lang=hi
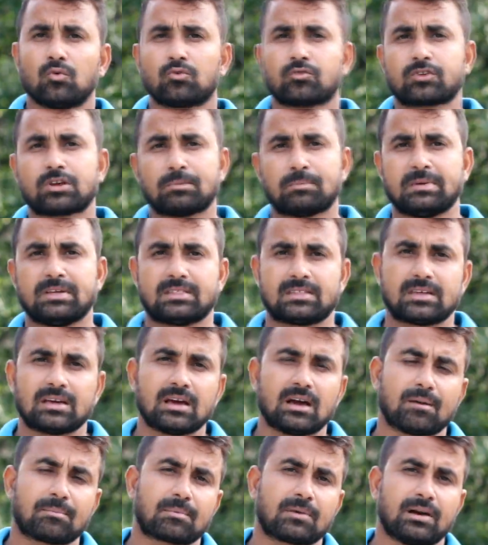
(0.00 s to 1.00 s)
उसके पीछे
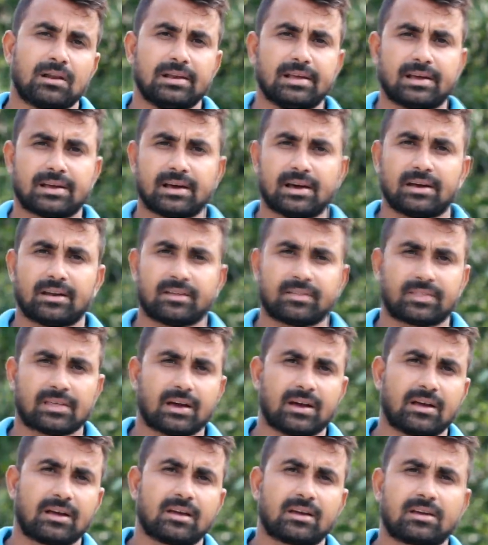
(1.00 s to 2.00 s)
आपका लिखा
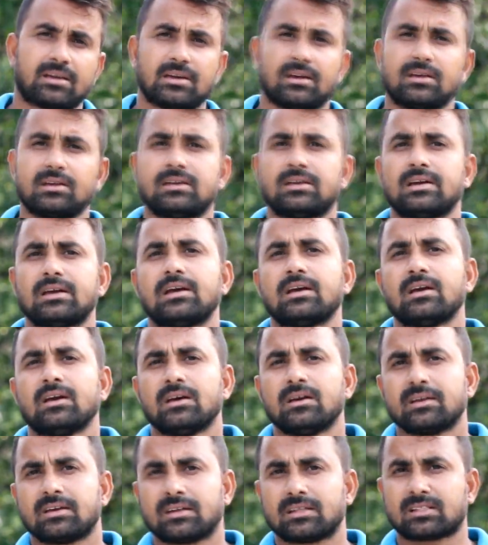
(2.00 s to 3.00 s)
रहता है कि ये
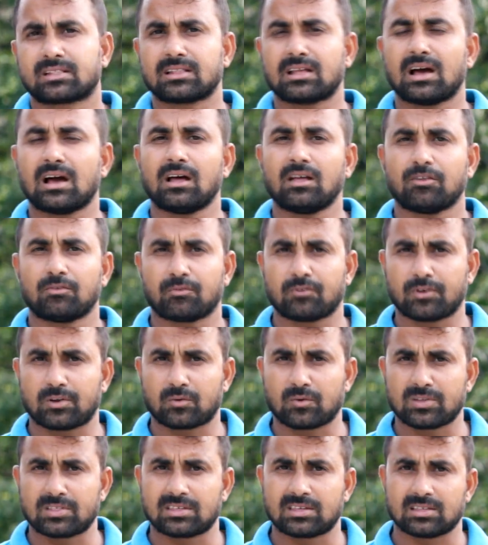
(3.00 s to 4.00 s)
कितना
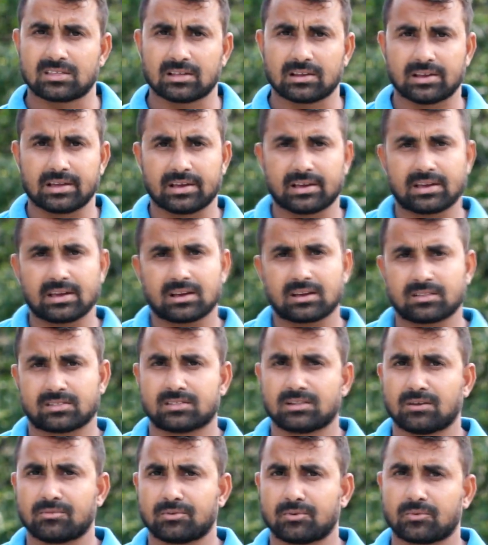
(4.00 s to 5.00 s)
फ्रीक्वेंसी से लेके
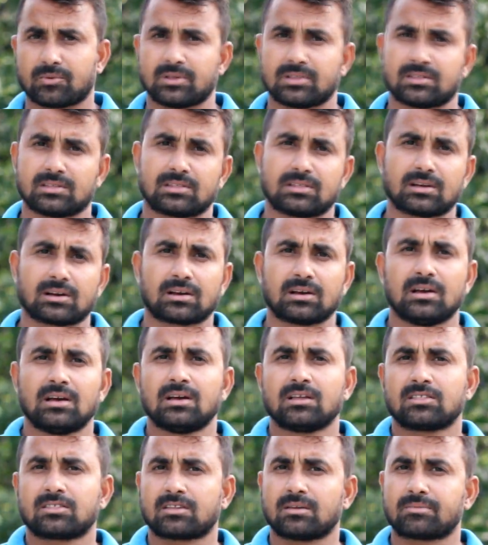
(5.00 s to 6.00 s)
कितना फ्रीक्वेंसी तक
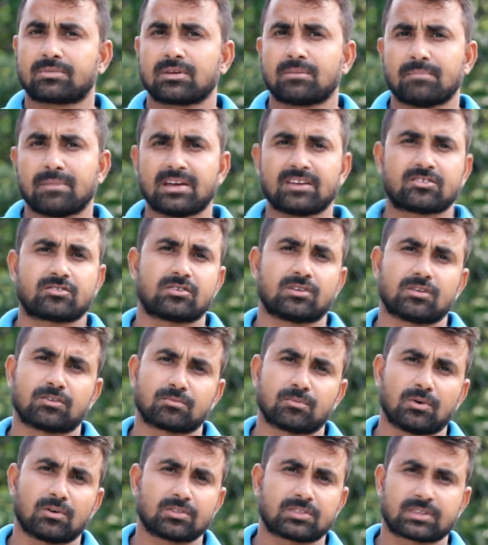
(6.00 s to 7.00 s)
सबसे बेस्ट
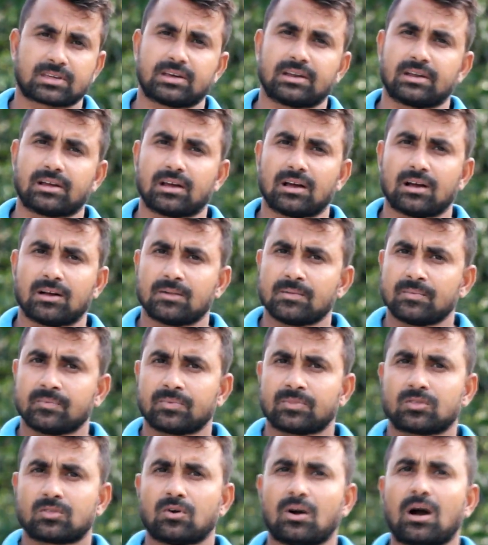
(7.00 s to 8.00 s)
रिस्पॉन्स करेगा
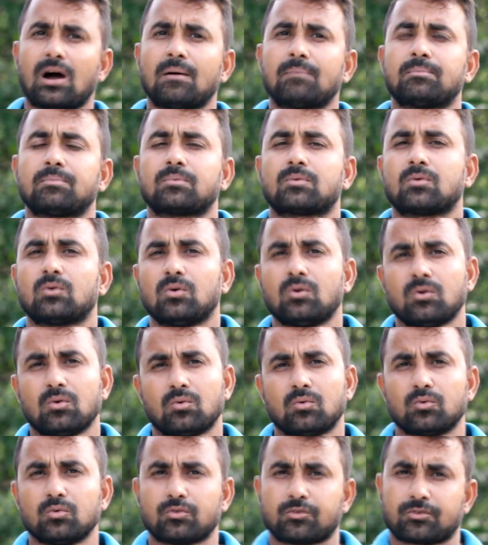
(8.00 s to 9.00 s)
तो आपको
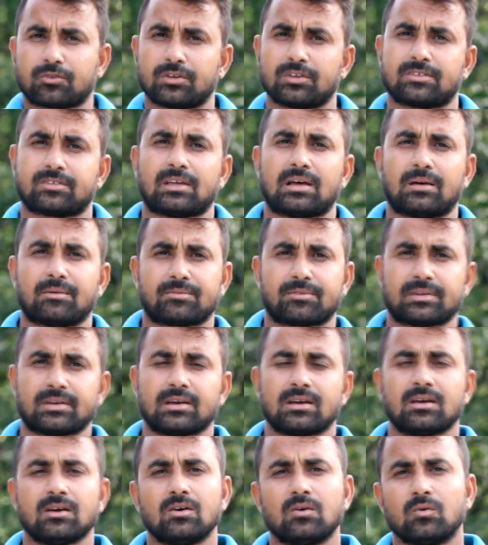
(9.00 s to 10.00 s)
उस हिसाब
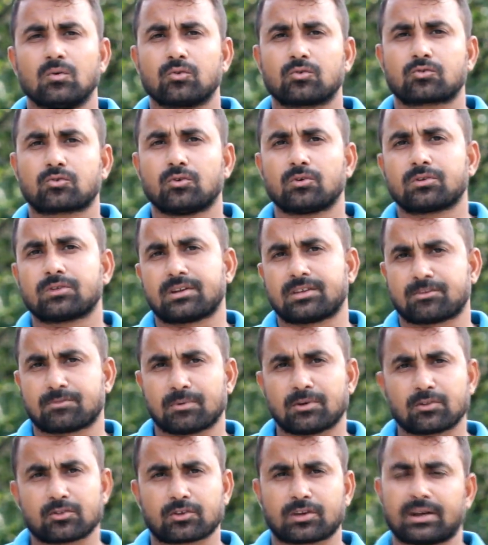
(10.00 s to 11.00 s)
से उसको
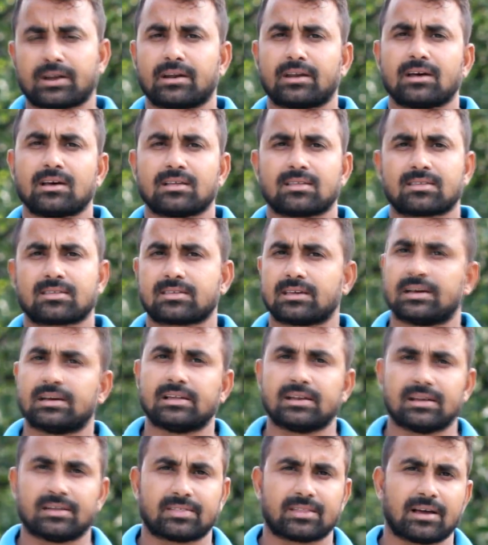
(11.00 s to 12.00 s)
रिस्पॉन्स कराना सही
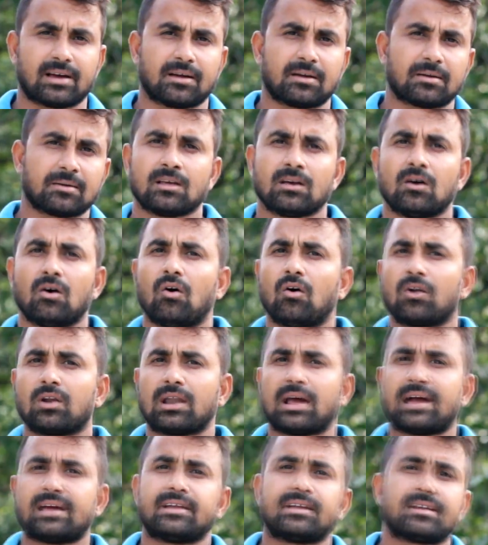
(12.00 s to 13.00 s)
रहता है और
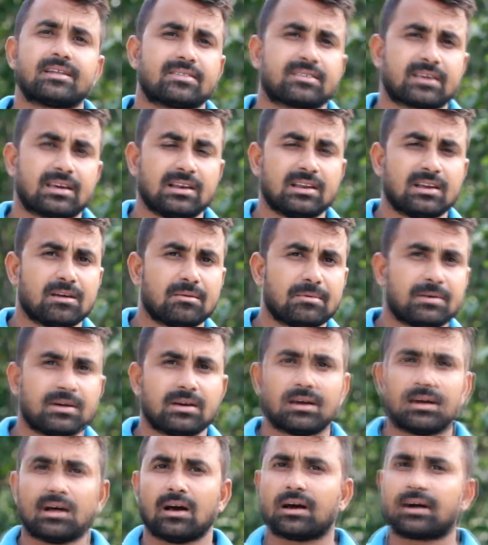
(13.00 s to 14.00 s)
लाइनरेज के लिए भी
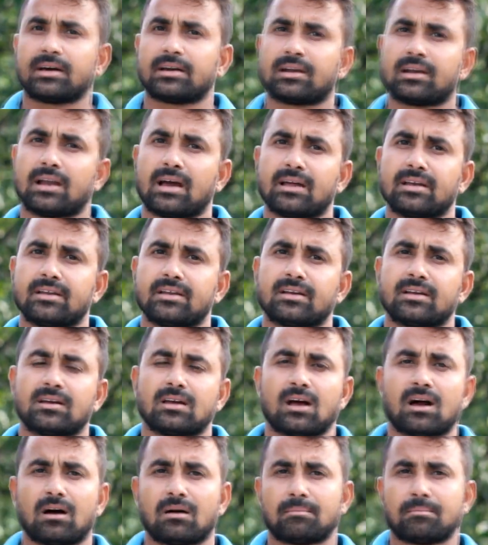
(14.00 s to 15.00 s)
अगर लाइनरे
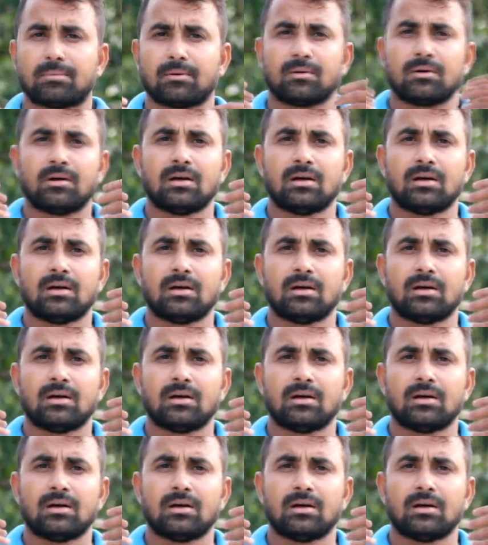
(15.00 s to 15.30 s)
आप